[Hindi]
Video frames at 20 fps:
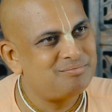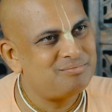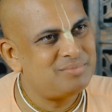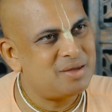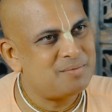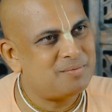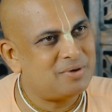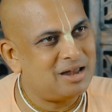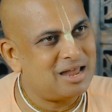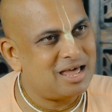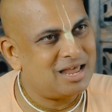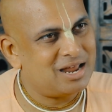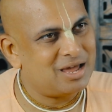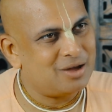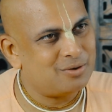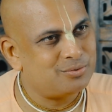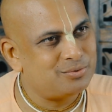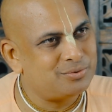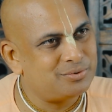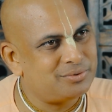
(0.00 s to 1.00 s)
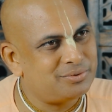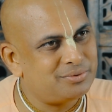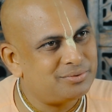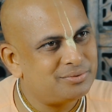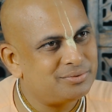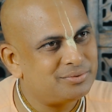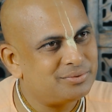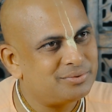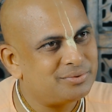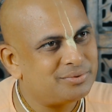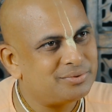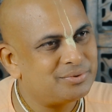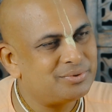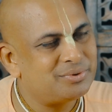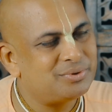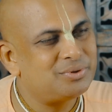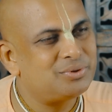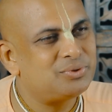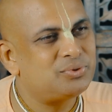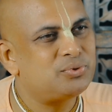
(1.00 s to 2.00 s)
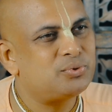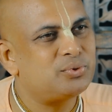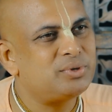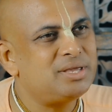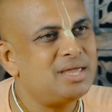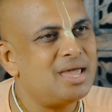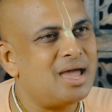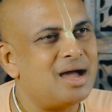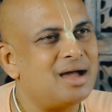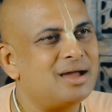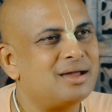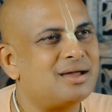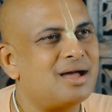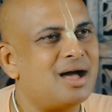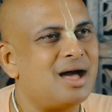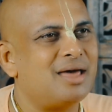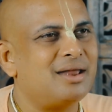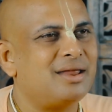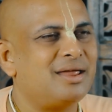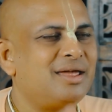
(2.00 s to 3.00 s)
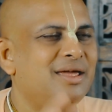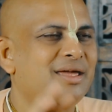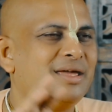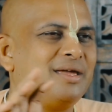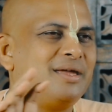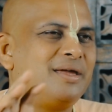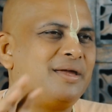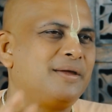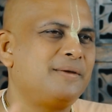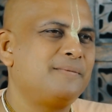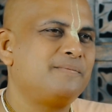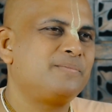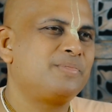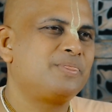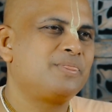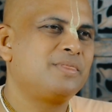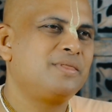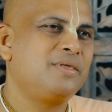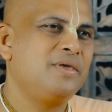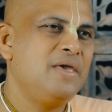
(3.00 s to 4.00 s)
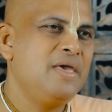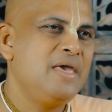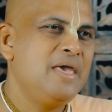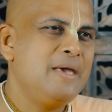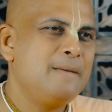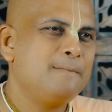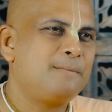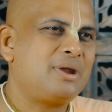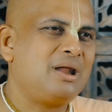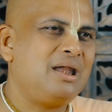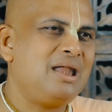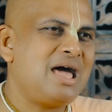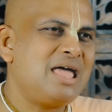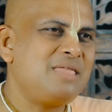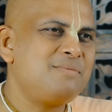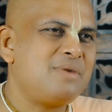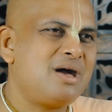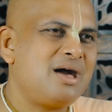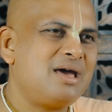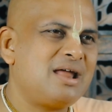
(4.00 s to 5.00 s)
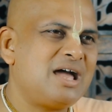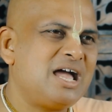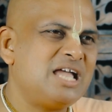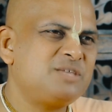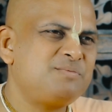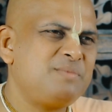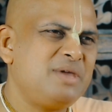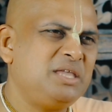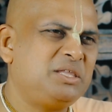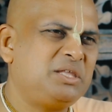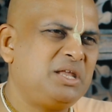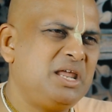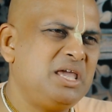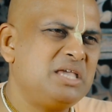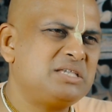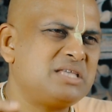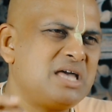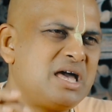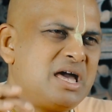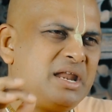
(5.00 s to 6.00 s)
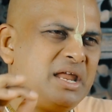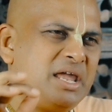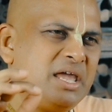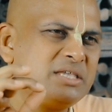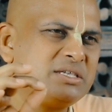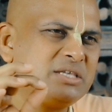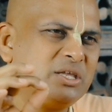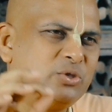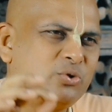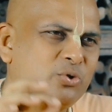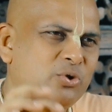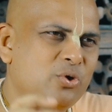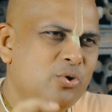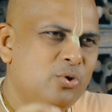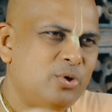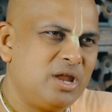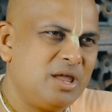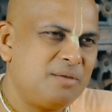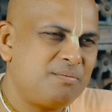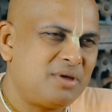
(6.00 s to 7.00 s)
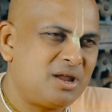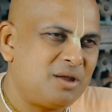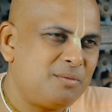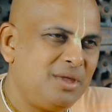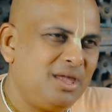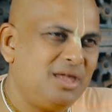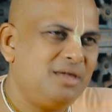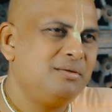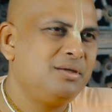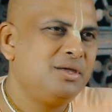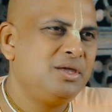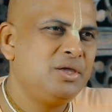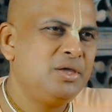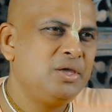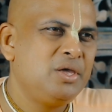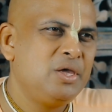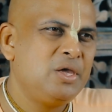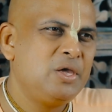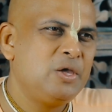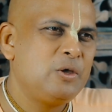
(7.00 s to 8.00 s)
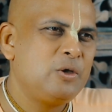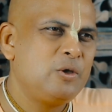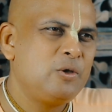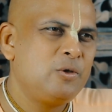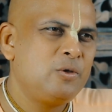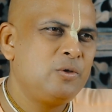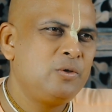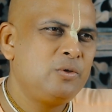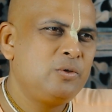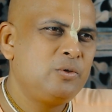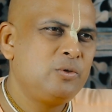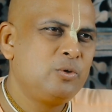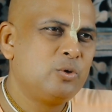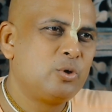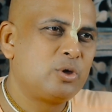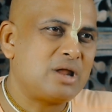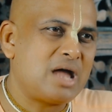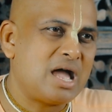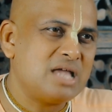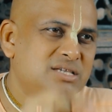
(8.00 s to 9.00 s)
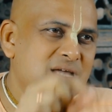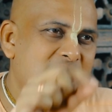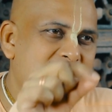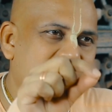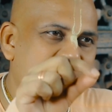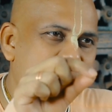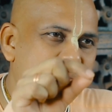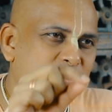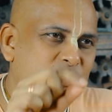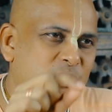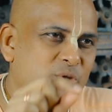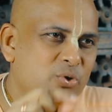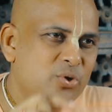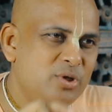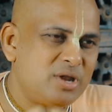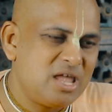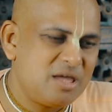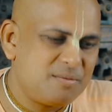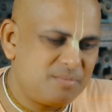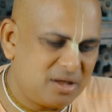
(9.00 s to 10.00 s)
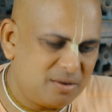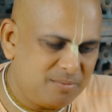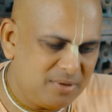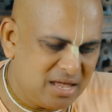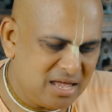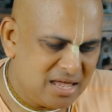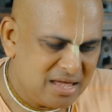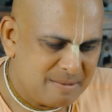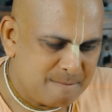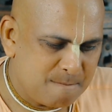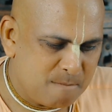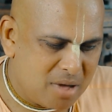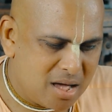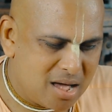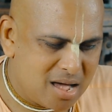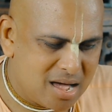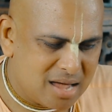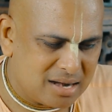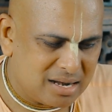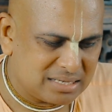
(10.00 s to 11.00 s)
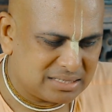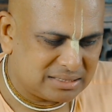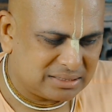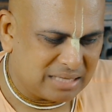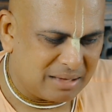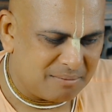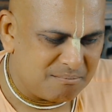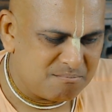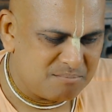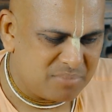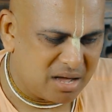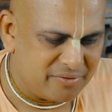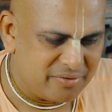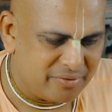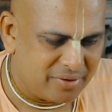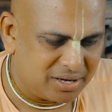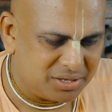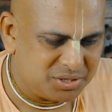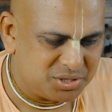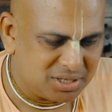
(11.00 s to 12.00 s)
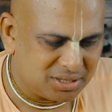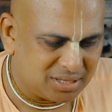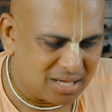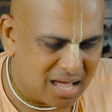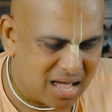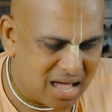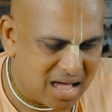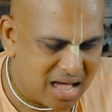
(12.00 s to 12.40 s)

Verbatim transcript: मैं फलाना हूं तो ये अहंकार है प्रहलाद महाराज में इतने सारे सदगुण होने पर भी वो राजा का पुत्र होने पर भी मानस्तंभ विवर्जित